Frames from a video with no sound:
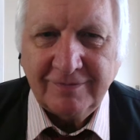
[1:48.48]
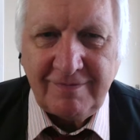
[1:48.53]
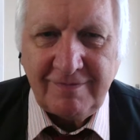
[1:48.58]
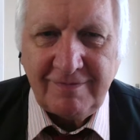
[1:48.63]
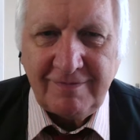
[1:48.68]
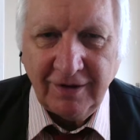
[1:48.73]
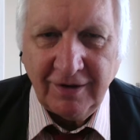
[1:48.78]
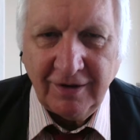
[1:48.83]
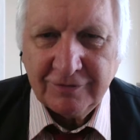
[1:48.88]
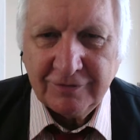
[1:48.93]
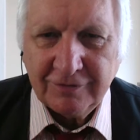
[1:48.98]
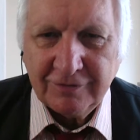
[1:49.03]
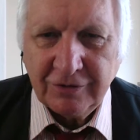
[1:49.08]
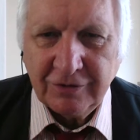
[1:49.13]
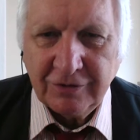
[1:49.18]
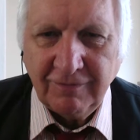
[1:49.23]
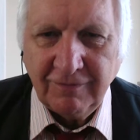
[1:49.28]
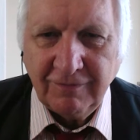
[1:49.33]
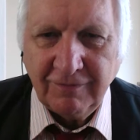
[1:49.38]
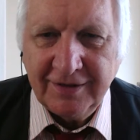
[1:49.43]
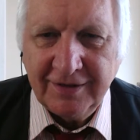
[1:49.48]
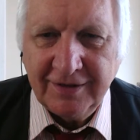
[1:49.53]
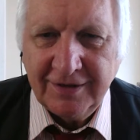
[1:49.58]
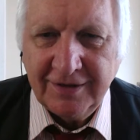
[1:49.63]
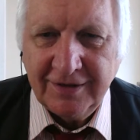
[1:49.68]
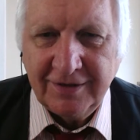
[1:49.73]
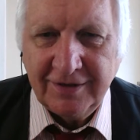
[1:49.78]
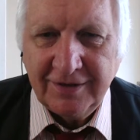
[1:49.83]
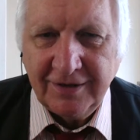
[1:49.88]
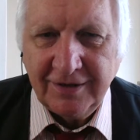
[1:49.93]
äh, zu, zu,
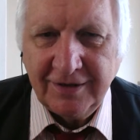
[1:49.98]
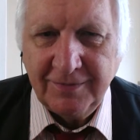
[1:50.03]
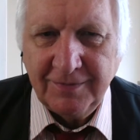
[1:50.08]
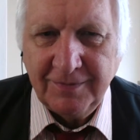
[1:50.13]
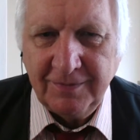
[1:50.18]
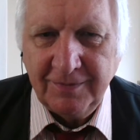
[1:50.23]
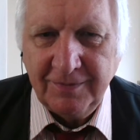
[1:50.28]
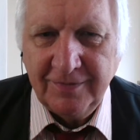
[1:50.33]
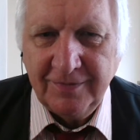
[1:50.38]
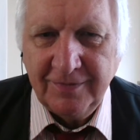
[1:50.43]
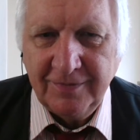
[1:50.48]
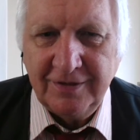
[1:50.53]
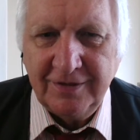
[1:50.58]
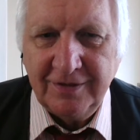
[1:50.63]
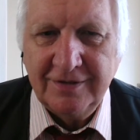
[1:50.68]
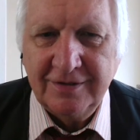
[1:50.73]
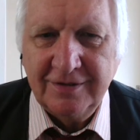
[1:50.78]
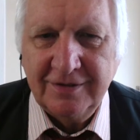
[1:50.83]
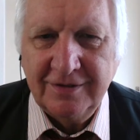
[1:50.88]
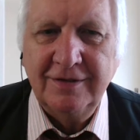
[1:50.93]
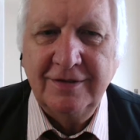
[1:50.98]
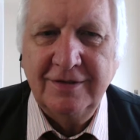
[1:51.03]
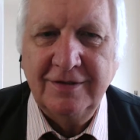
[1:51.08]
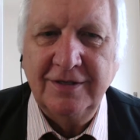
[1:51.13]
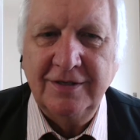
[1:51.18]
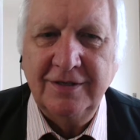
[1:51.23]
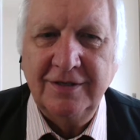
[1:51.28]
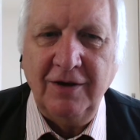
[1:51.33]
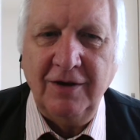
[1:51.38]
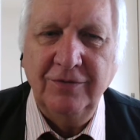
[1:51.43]
wandern, ja, eben diesen, diese
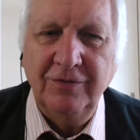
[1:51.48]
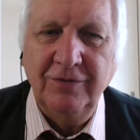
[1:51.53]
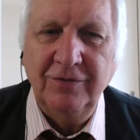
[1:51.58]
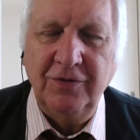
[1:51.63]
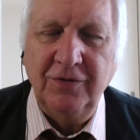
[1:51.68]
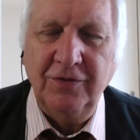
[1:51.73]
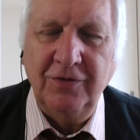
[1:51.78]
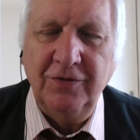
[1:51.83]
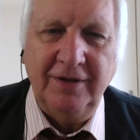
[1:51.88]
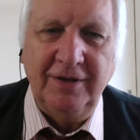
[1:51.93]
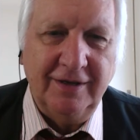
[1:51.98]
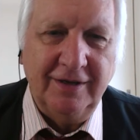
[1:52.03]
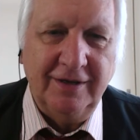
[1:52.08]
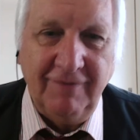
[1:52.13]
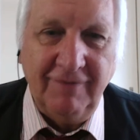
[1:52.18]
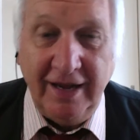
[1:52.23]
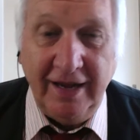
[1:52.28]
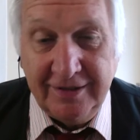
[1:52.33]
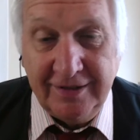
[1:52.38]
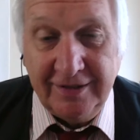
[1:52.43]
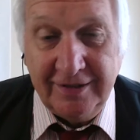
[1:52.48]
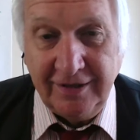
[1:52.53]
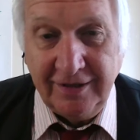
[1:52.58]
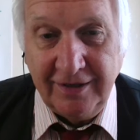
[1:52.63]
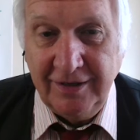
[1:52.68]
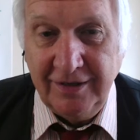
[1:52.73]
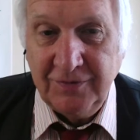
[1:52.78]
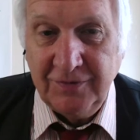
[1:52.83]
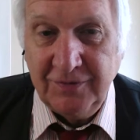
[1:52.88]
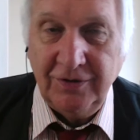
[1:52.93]
300 Höhenmeter. Weiter
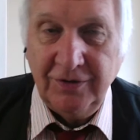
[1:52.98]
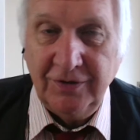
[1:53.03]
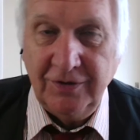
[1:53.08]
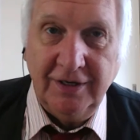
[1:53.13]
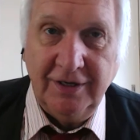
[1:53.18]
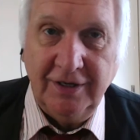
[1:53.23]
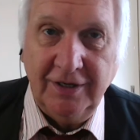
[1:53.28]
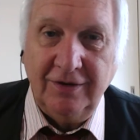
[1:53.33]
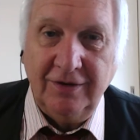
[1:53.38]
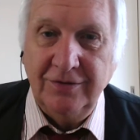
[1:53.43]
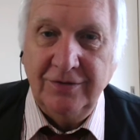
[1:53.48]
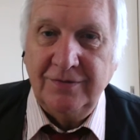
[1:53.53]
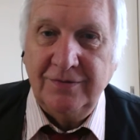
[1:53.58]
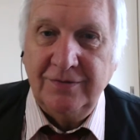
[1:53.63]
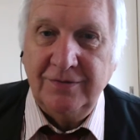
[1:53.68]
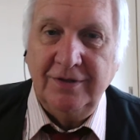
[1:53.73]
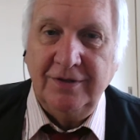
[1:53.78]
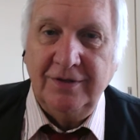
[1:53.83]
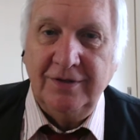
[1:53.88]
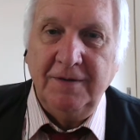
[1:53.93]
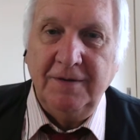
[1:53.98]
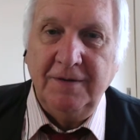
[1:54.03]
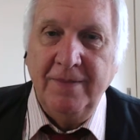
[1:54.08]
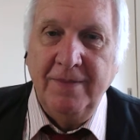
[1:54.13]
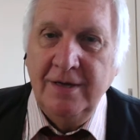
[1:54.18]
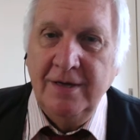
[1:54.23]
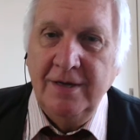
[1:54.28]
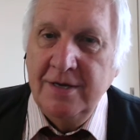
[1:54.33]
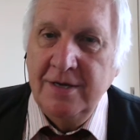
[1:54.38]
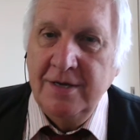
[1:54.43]
geht's von dort aus, von, der,
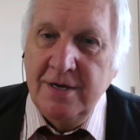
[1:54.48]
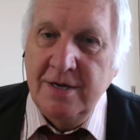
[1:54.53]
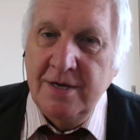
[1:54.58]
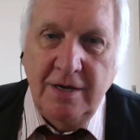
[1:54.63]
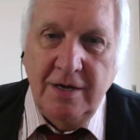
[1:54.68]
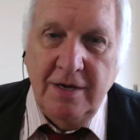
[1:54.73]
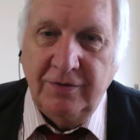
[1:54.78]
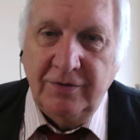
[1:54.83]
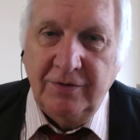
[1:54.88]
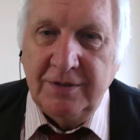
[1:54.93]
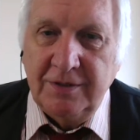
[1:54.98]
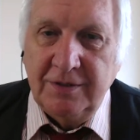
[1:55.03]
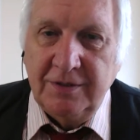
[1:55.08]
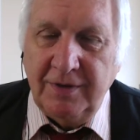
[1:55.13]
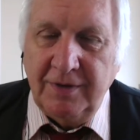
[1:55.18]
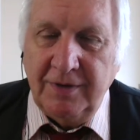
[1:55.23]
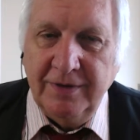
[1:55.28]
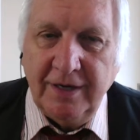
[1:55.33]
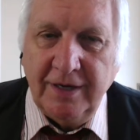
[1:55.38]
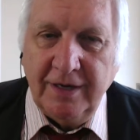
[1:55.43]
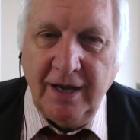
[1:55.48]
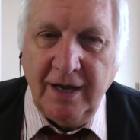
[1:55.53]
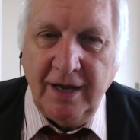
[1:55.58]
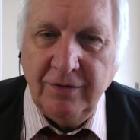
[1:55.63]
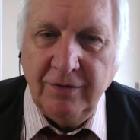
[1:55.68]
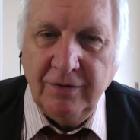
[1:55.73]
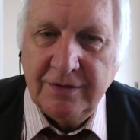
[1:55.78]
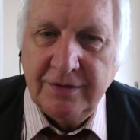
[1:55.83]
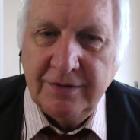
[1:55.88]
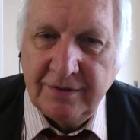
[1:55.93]
von diesem
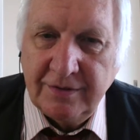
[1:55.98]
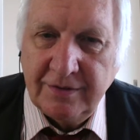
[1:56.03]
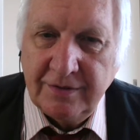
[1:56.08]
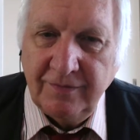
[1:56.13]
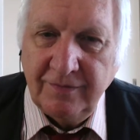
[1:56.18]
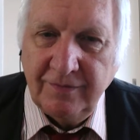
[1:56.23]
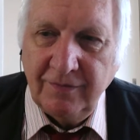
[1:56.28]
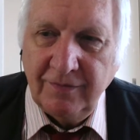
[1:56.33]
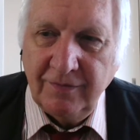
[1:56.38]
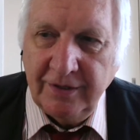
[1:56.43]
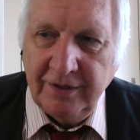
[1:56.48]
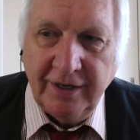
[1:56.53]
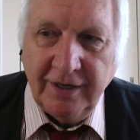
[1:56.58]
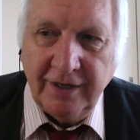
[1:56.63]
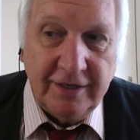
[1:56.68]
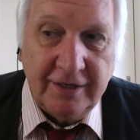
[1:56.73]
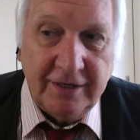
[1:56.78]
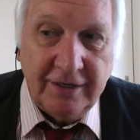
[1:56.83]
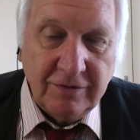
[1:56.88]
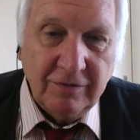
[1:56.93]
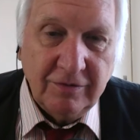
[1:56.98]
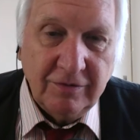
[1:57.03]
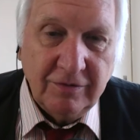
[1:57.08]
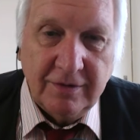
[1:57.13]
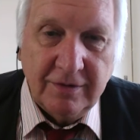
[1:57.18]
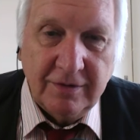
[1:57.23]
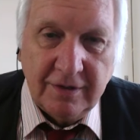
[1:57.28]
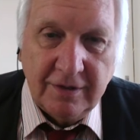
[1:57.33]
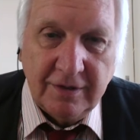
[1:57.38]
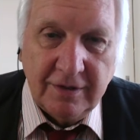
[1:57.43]
Imberghaus. Wir wollen ja
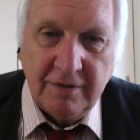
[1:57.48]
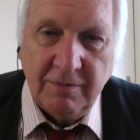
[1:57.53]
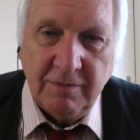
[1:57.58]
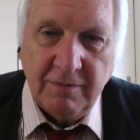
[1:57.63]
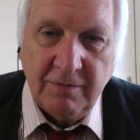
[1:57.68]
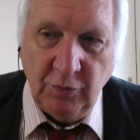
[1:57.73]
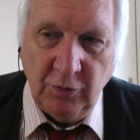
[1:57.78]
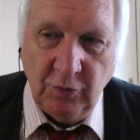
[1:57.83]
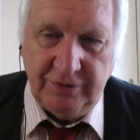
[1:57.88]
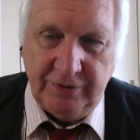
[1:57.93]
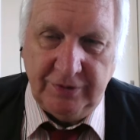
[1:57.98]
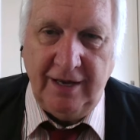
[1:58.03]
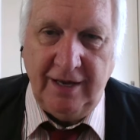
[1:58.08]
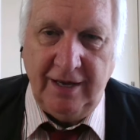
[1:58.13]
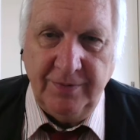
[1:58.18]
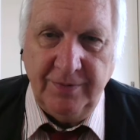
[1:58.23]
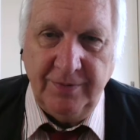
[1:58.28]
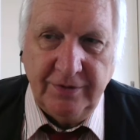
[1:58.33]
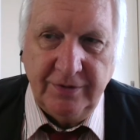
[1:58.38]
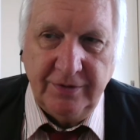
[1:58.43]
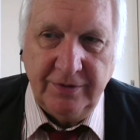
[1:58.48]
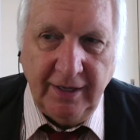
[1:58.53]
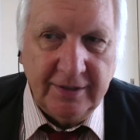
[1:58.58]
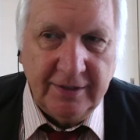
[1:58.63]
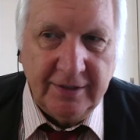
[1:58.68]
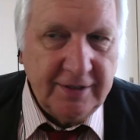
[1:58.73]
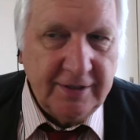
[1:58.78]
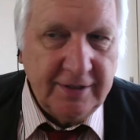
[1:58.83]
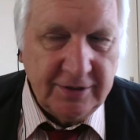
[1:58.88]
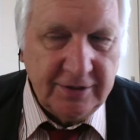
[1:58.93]
Richtung Moosalb.
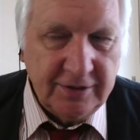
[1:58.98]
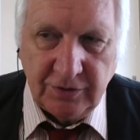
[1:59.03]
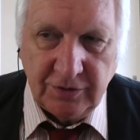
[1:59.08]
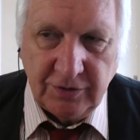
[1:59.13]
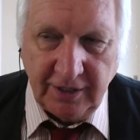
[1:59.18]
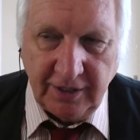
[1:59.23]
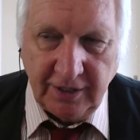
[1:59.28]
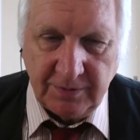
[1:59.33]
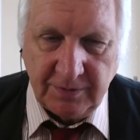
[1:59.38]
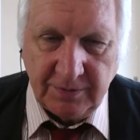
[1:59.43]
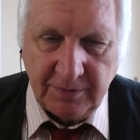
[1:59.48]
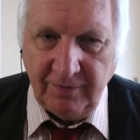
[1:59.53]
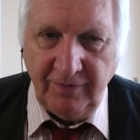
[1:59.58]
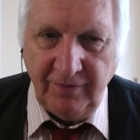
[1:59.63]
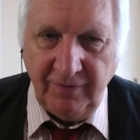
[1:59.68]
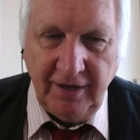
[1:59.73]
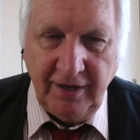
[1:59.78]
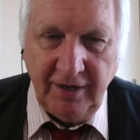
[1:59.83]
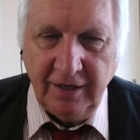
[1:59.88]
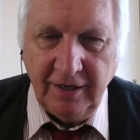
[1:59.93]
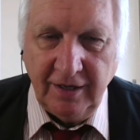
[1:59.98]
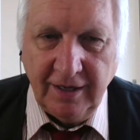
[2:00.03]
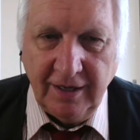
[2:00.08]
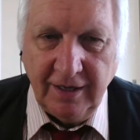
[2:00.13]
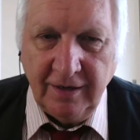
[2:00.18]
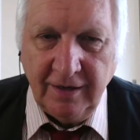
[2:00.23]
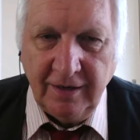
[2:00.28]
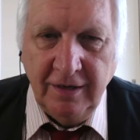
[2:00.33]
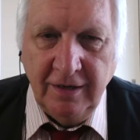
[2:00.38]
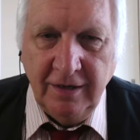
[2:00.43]
Danach geht es jetzt zunächst mal im Weg
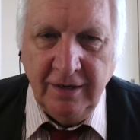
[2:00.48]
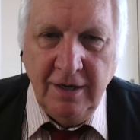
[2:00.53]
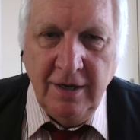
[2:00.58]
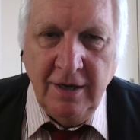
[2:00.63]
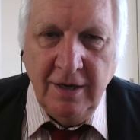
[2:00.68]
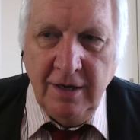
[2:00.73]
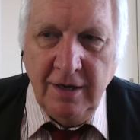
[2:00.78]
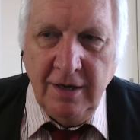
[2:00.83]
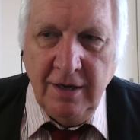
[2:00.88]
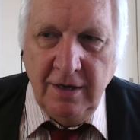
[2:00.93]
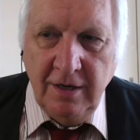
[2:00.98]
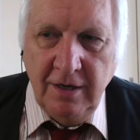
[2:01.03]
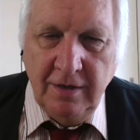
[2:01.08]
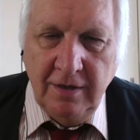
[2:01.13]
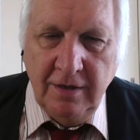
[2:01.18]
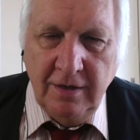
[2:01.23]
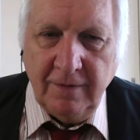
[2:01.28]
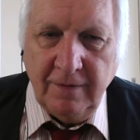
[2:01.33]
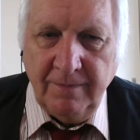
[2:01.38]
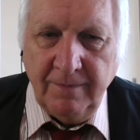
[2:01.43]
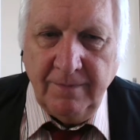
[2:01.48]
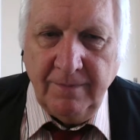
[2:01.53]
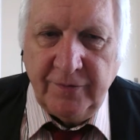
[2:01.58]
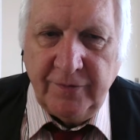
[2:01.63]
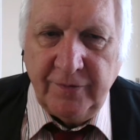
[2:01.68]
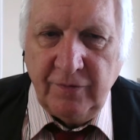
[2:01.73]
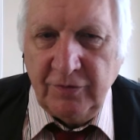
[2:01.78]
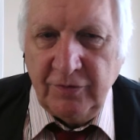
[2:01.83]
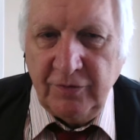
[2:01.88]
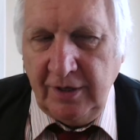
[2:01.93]
entlang.
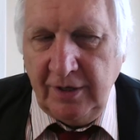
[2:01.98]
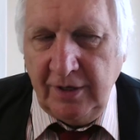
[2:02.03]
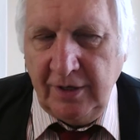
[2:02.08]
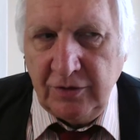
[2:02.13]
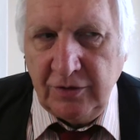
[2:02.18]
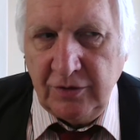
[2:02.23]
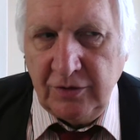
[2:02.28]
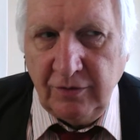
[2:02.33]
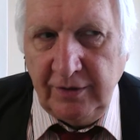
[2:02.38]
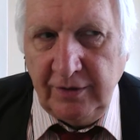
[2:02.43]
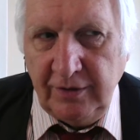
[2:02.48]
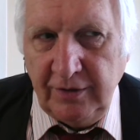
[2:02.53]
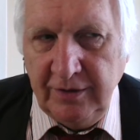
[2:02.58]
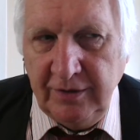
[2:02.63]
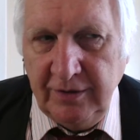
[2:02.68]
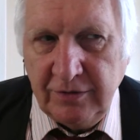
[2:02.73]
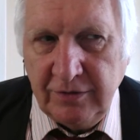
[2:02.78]
Und wir sehen schon links